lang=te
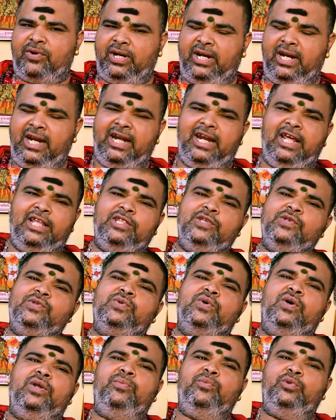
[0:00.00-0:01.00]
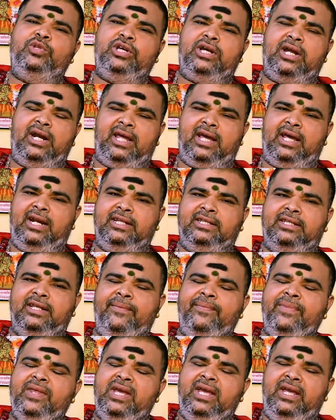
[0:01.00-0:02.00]
ఒక నిర్ణయం తీసుకొని ముందుకెళ్ళగలిగితే
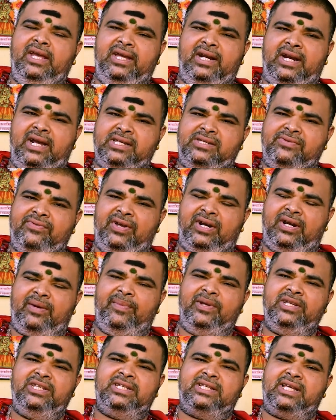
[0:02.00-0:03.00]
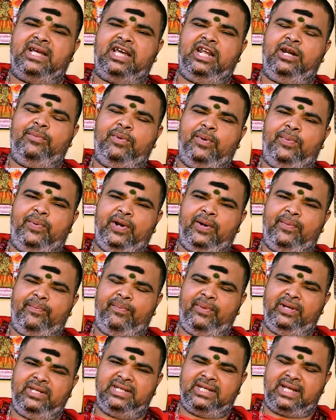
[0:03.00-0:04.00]
ఈ రాశి వారికి మంచి సంకల్ప ఫలం
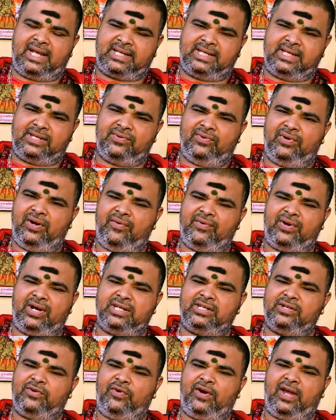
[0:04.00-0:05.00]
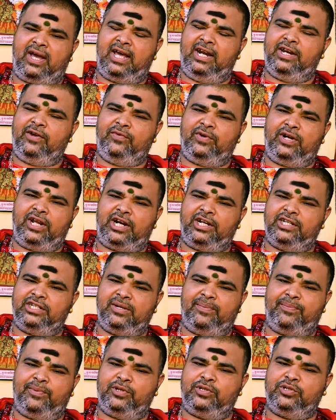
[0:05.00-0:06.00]
మంచి సక్సెస్ ఉండే అవకాశం కూడా కలిగి ఉంటారని
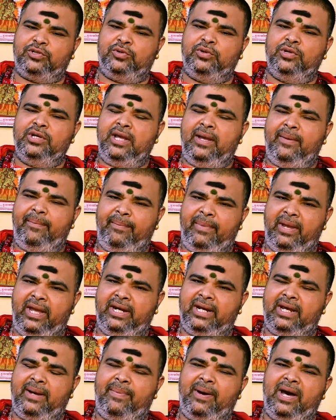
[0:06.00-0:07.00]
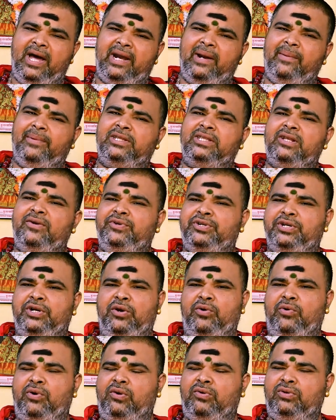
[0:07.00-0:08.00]
చెప్పొచ్చు మెయిన్గా భార్యాభర్త
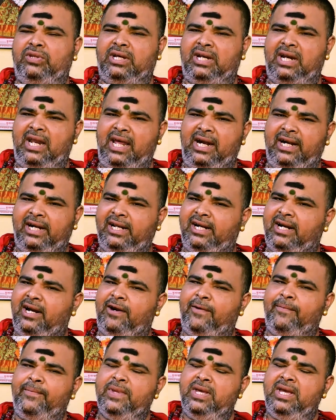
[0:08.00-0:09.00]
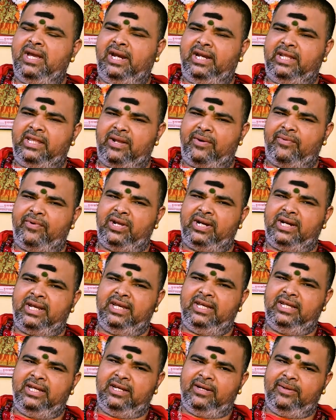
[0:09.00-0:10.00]
విషయంలో కూడా కొంత క్లారిటీ రావడం ఇద్దరు
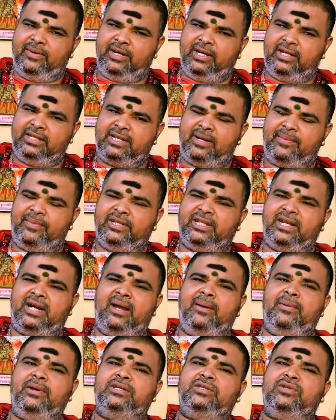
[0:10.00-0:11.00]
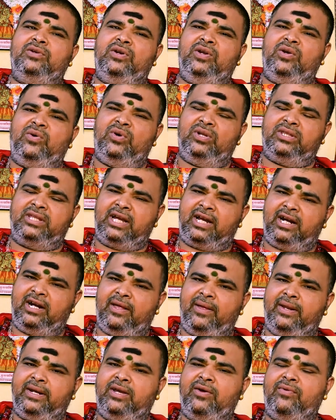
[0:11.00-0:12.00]
వారికి ఇద్దరి మధ్య రావాల్సినవి కూడా
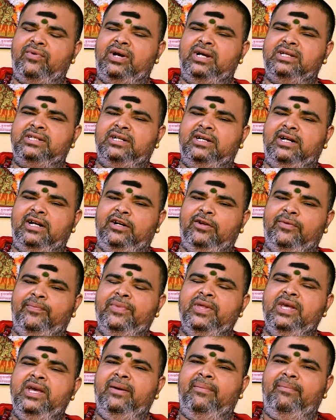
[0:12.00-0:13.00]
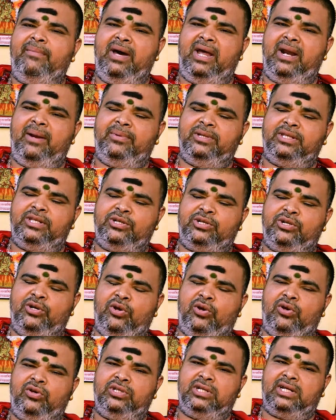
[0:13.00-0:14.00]
తగ్గడానికి అవకాశం కండం భార్యాభర్త
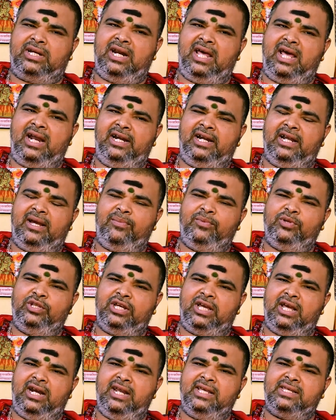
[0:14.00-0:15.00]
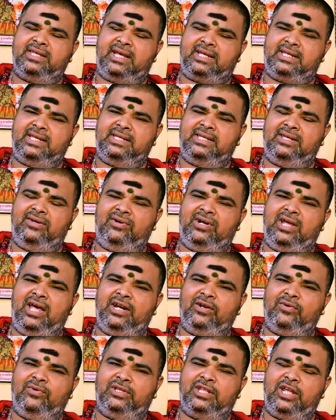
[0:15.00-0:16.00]
విషయంలో కొంత క్లారిటీగా ముందుకెళ్ళి సక్సెస్
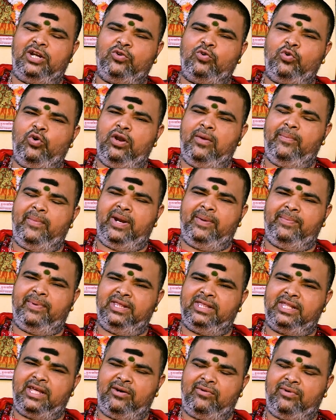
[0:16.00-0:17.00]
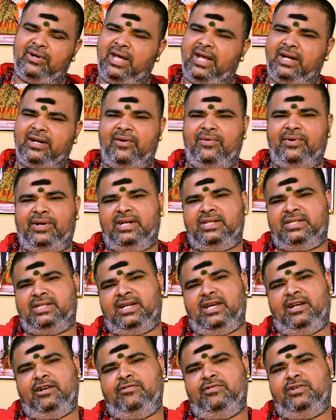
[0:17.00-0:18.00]
ఉండడానికి కొంత అనుకూలమైన ఫలితాలు ఉండడానికి
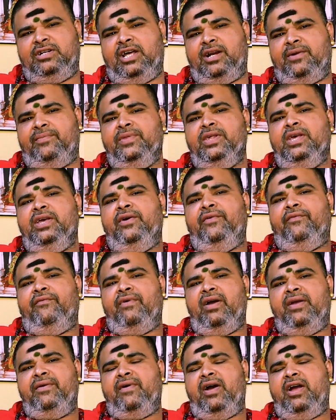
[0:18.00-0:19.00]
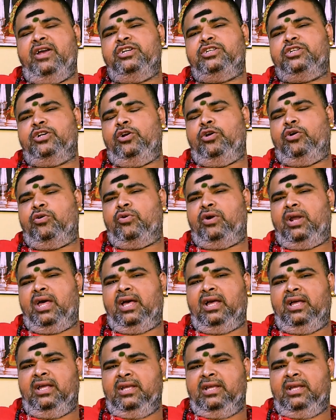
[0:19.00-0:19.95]
అవకాశం కలిగి ఉంటారు వైవాహిషంలో కూడా